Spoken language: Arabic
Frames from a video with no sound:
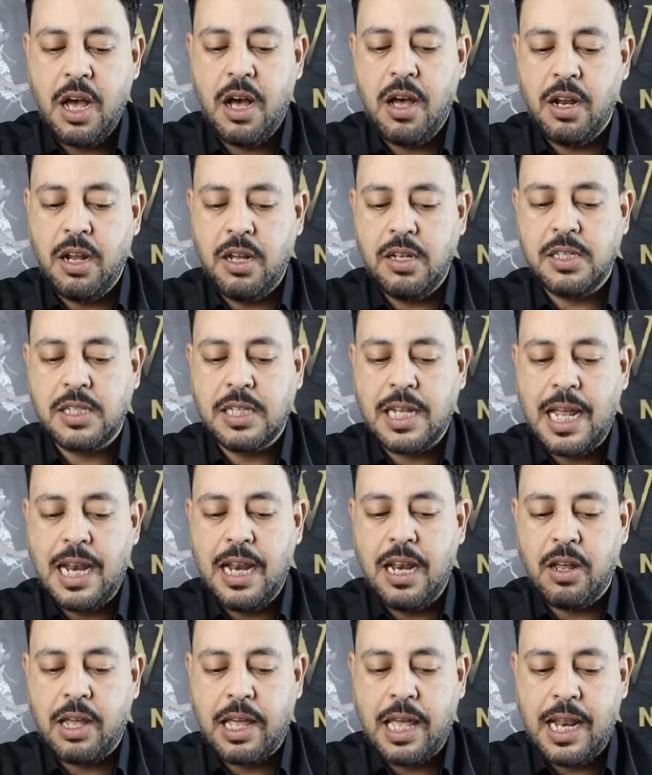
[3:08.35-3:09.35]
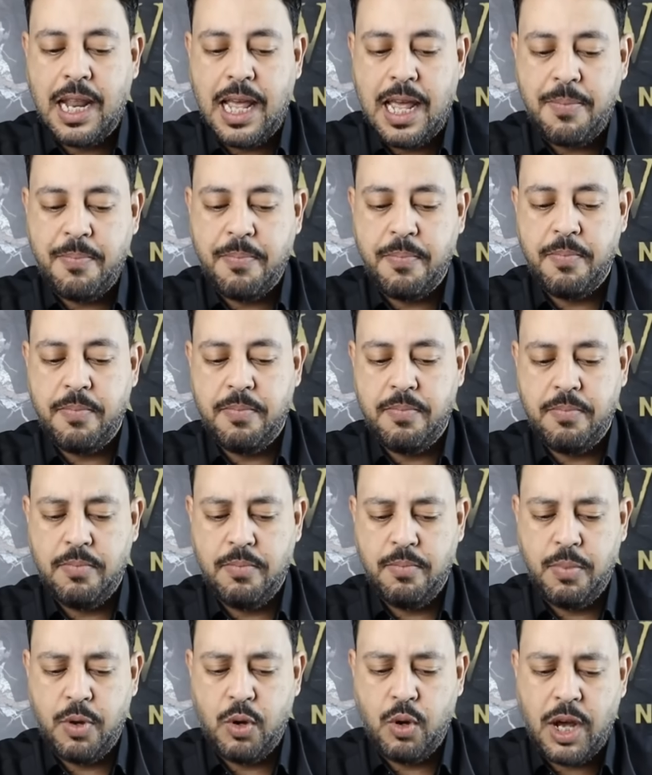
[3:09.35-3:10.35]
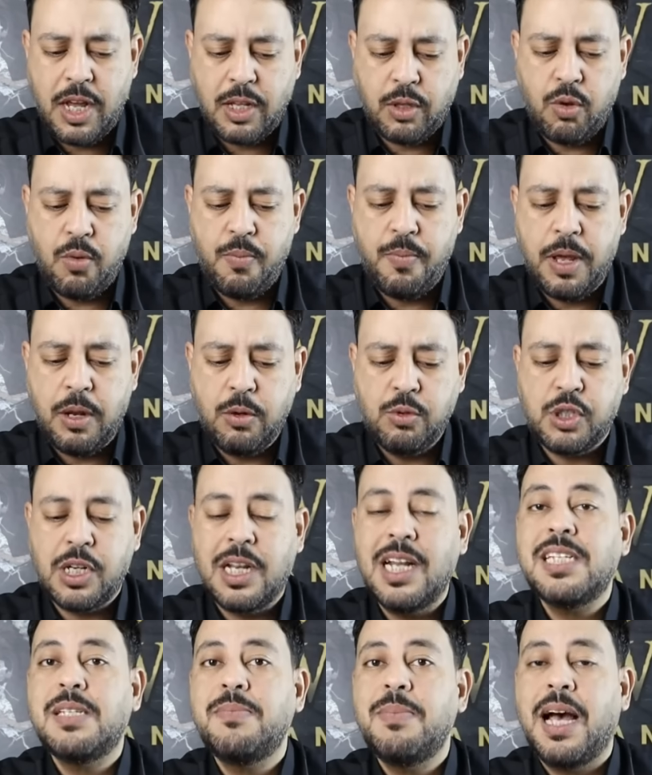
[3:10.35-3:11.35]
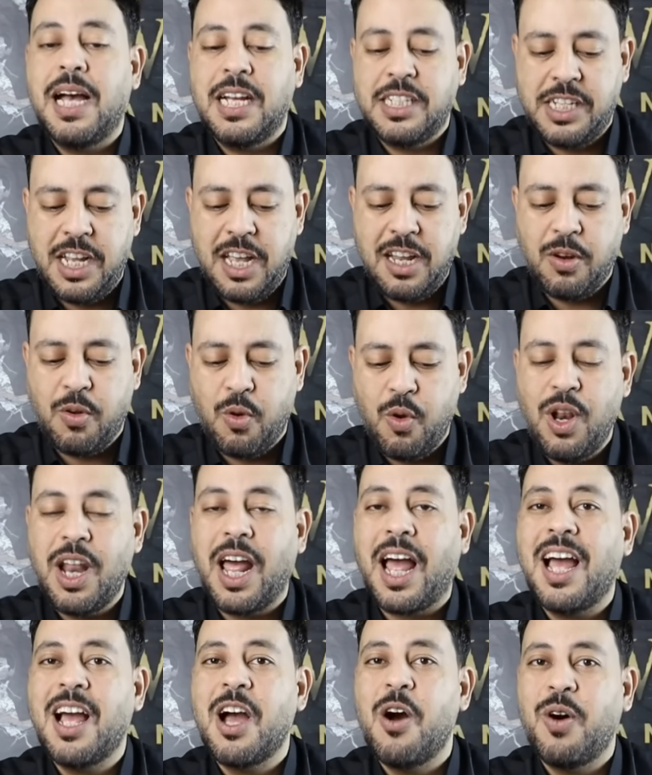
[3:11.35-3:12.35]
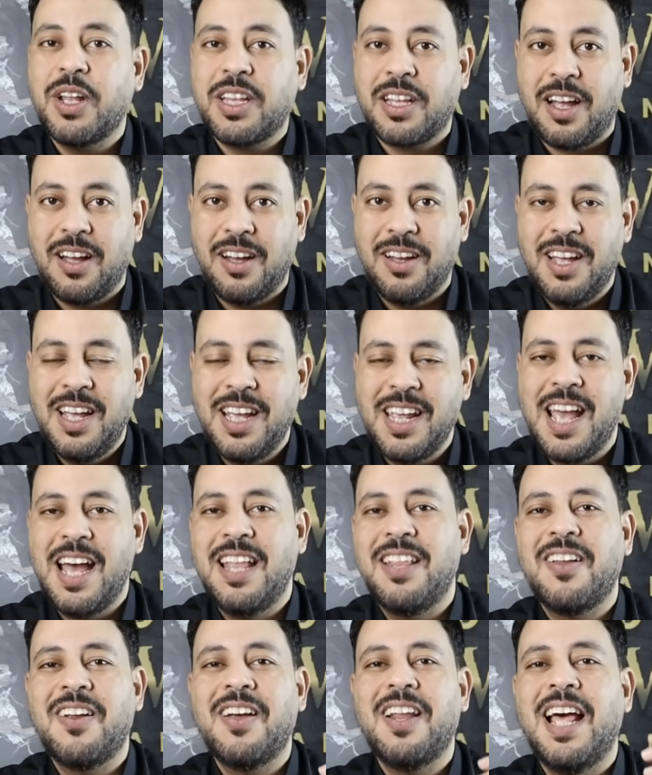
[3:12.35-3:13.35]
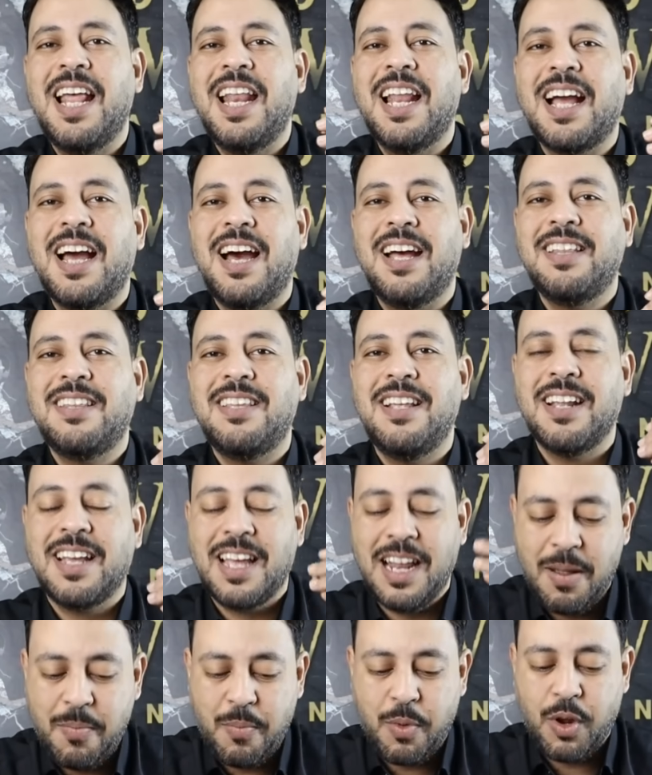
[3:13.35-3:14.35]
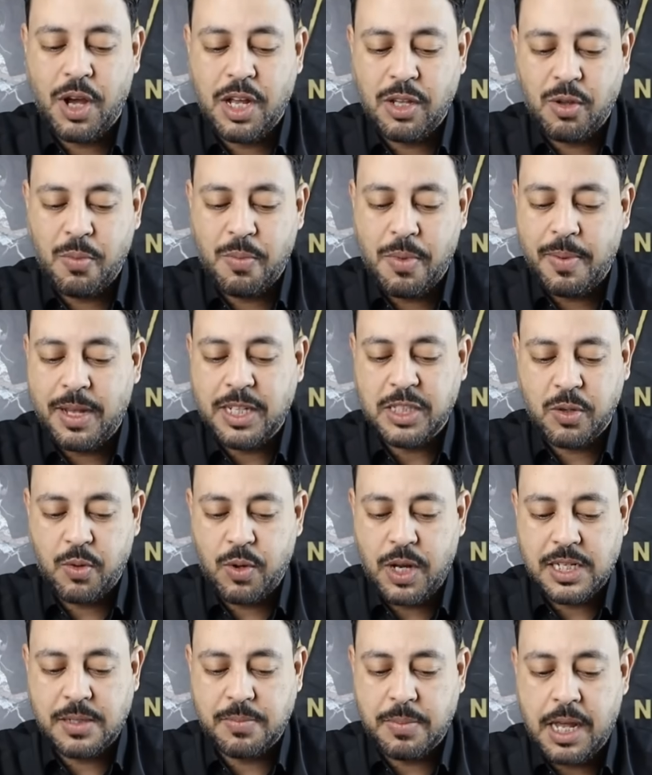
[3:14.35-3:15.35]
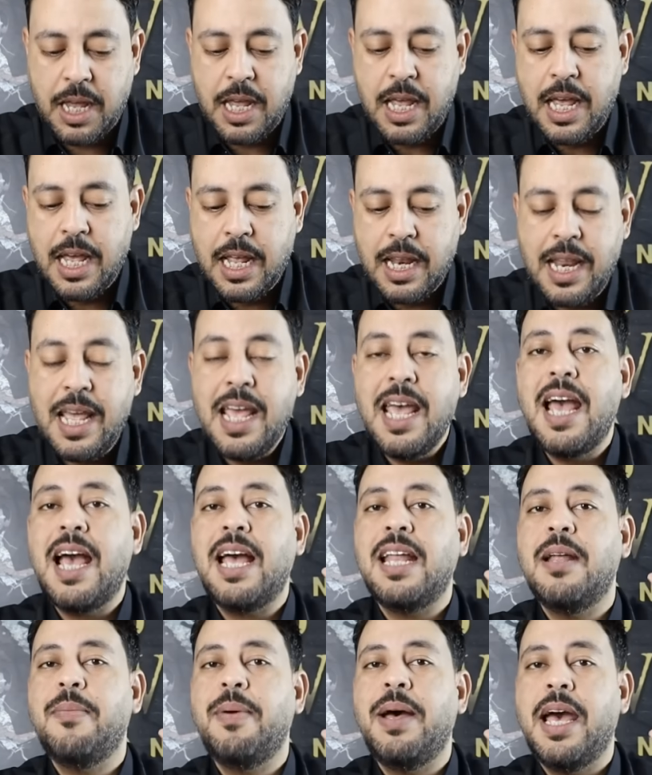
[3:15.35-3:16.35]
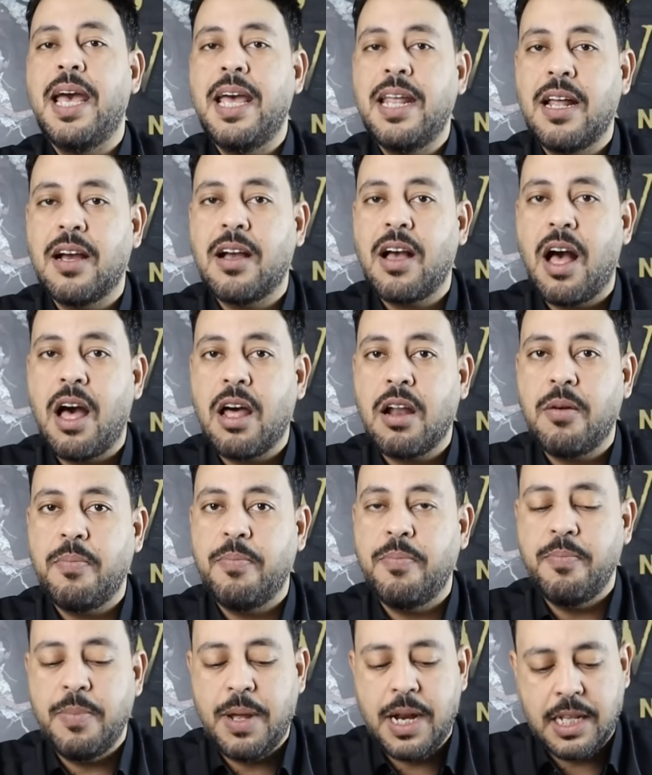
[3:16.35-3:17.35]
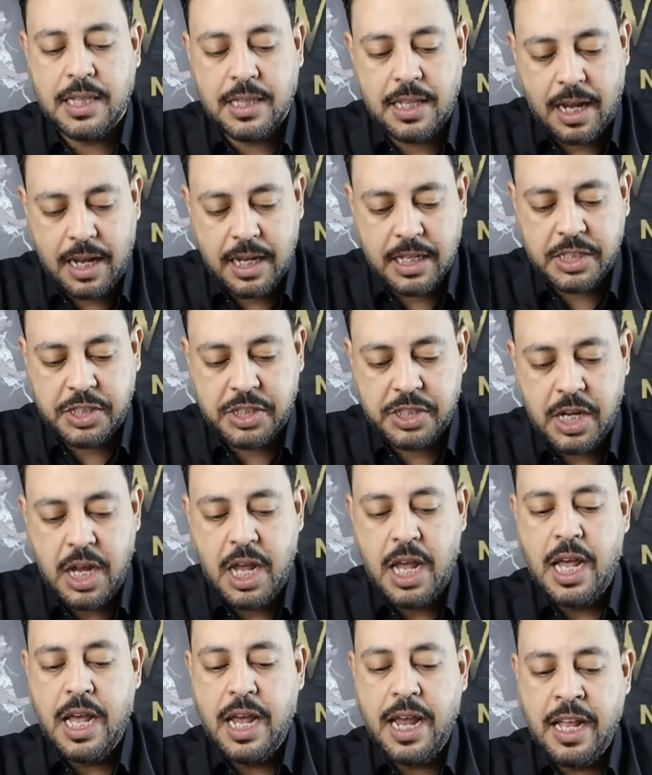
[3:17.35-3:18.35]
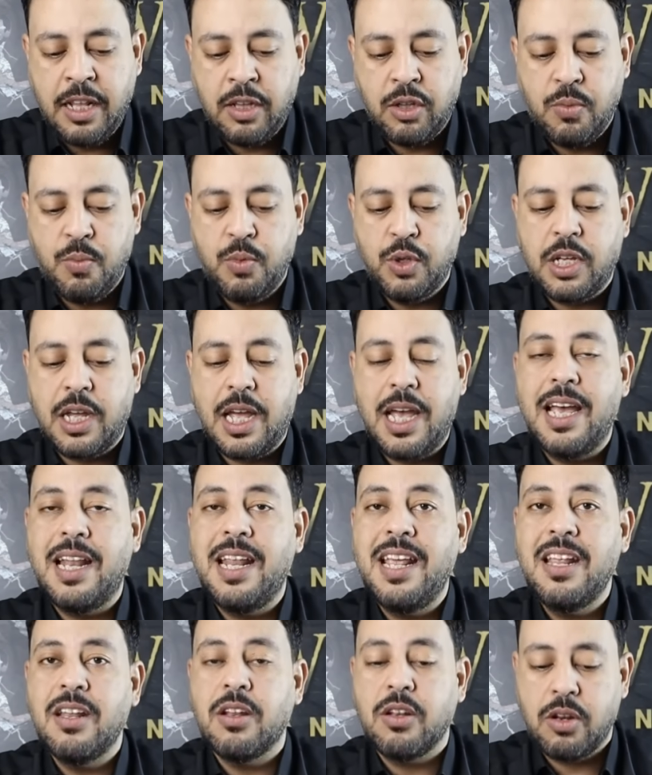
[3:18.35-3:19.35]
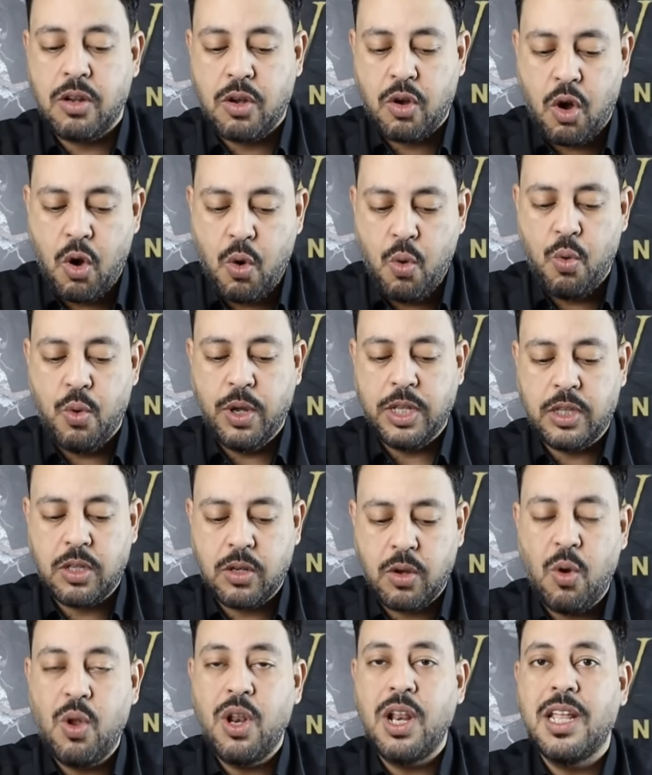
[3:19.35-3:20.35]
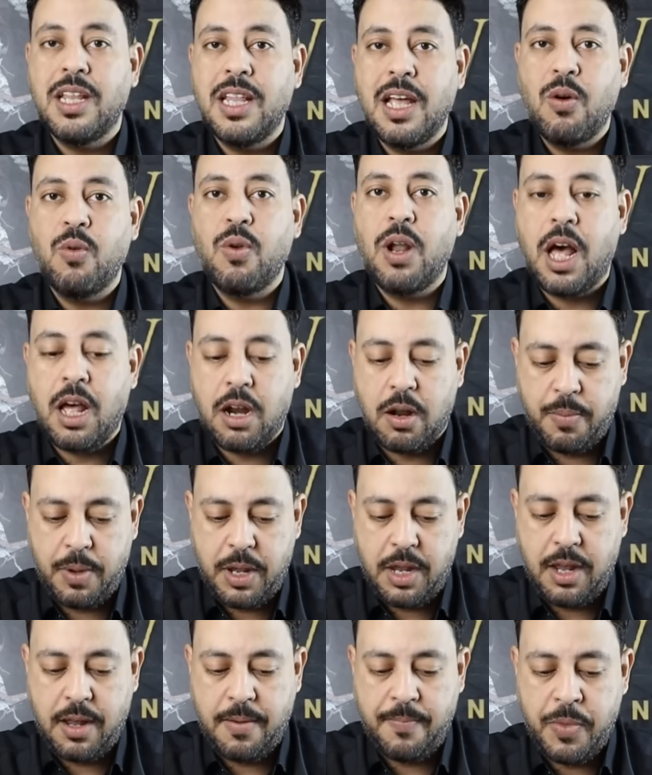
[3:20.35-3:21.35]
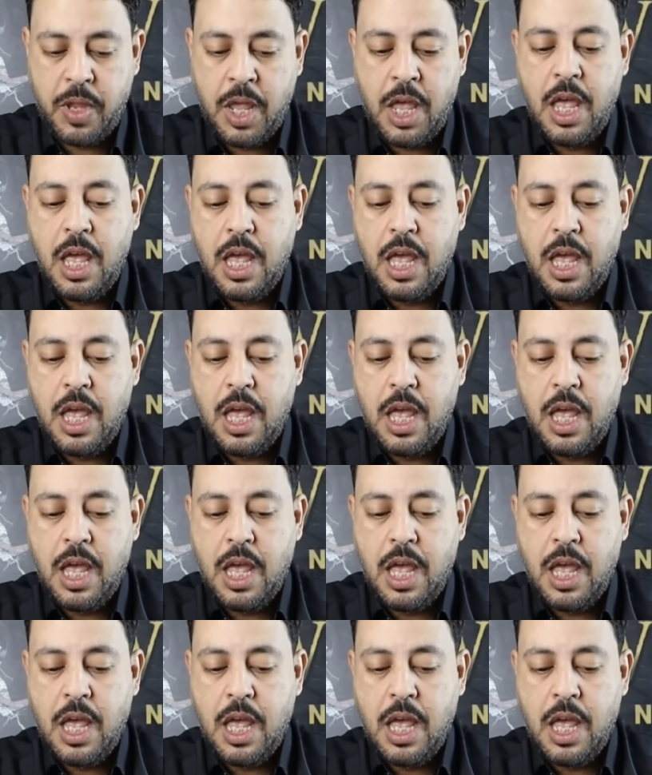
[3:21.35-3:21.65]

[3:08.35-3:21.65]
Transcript: خلاص كلام بلغتهم ملوش لازمه عشان كل حاجه واضحه يعني الراجل قال لك حتى الكلام بلغتهم ما بقاش له لازمه ليه احنا بقى هنا كعرب ما نتحدش انتم متخيلين قوه كل دوله عربيه